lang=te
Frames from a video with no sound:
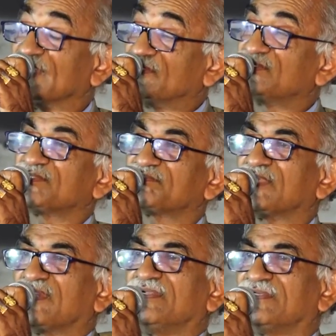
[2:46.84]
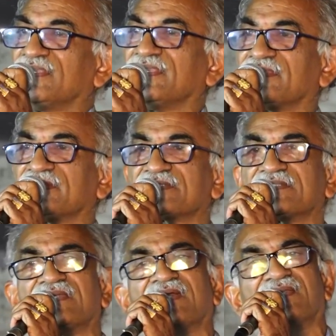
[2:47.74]
ఎందుకు చెప్తున్నానంటే
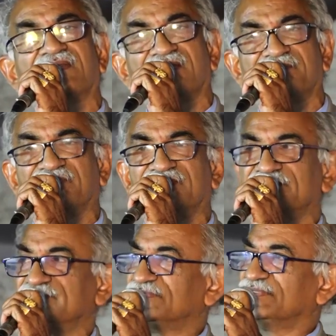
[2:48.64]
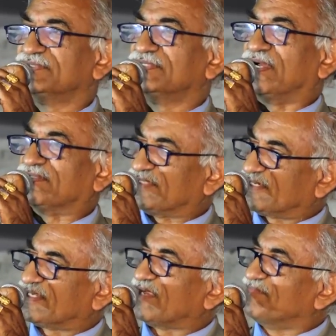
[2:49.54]
కృష్ణనగర్ క్లబ్
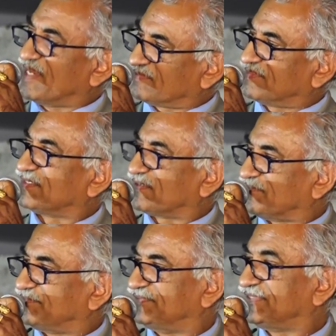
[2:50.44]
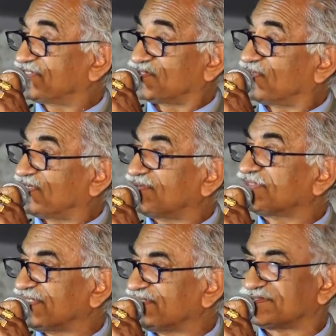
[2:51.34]
అందరికీ అభిమానమైన క్లబ్ దెర్ ఇస్ నో
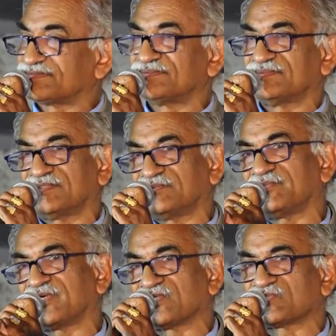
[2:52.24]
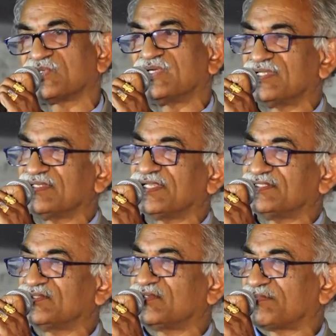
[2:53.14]
డౌట్ ఇన్ ఇట్ ఇక్కడ చూడండి
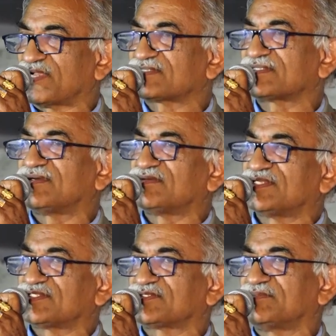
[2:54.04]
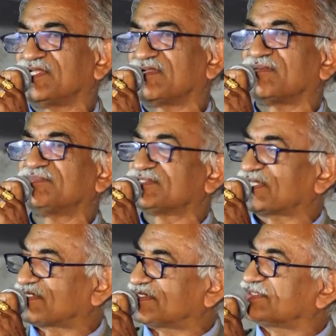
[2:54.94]
ఐదుగురు పాస్ట్ గవర్నర్స్ మీ క్లబ్
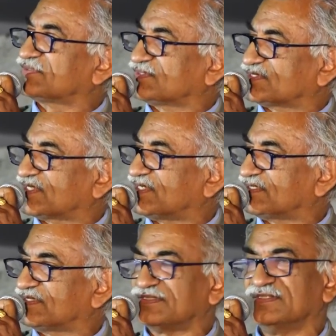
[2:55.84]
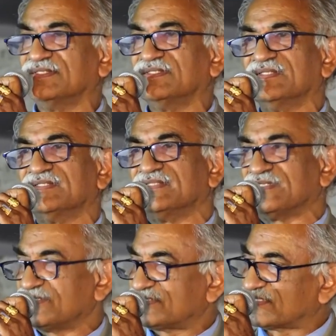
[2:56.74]
చాట్ నైట్కి వచ్చారంటే
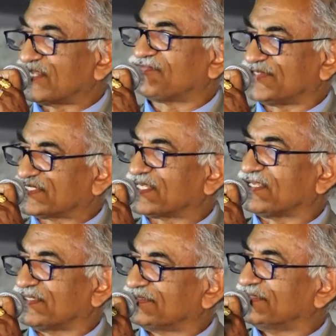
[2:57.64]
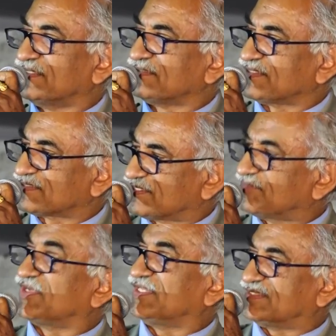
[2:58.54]
దట్ ఇట్ సెల్ఫ్ ఈజ్
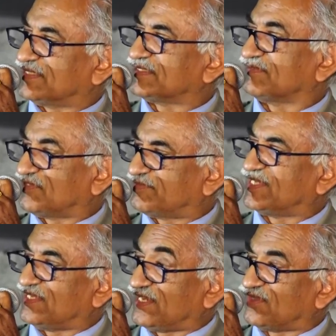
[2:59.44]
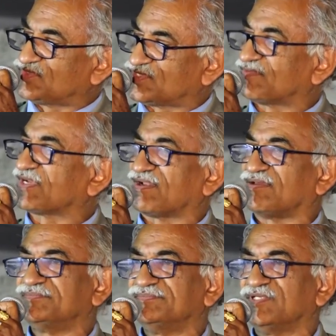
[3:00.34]
ఏ మనీ దట్ ఎవరిబడి లవ్స్ యువర్
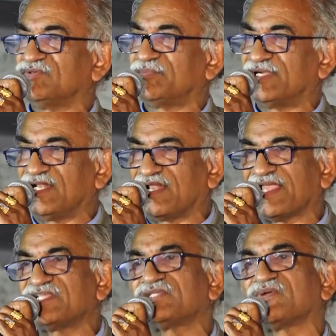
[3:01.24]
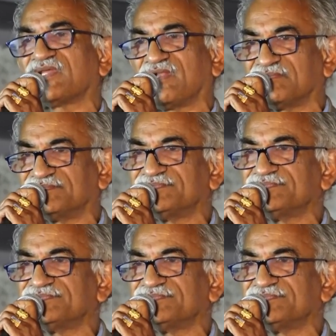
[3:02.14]
క్లబ్ ఎవరిబడి లైక్స్ యువర్ క్లబ్